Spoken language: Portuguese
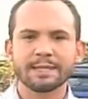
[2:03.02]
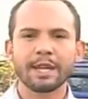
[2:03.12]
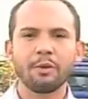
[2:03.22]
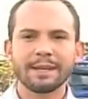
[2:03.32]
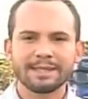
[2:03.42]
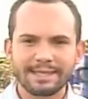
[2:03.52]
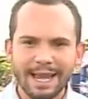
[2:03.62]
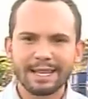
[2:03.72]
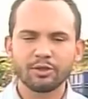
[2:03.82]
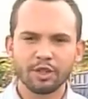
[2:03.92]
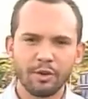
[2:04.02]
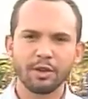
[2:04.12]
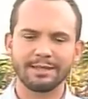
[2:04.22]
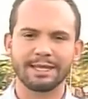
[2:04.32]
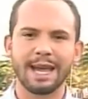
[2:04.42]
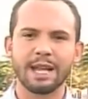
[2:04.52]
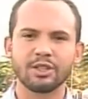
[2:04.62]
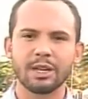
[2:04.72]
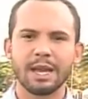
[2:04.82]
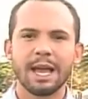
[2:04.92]
são o excesso de
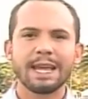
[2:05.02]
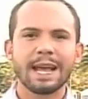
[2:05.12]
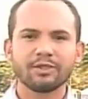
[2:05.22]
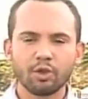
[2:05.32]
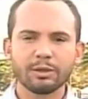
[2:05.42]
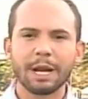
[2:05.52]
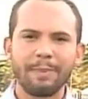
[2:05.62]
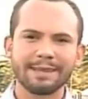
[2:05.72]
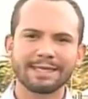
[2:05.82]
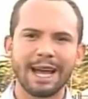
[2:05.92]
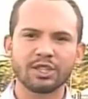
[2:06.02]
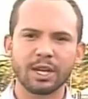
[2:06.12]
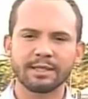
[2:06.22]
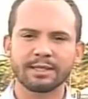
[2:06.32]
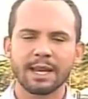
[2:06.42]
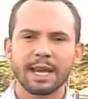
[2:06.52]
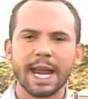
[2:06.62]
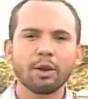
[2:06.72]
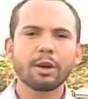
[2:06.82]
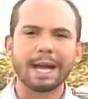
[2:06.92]
velocidade e as ultrapassagens
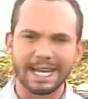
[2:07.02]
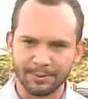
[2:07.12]
em locais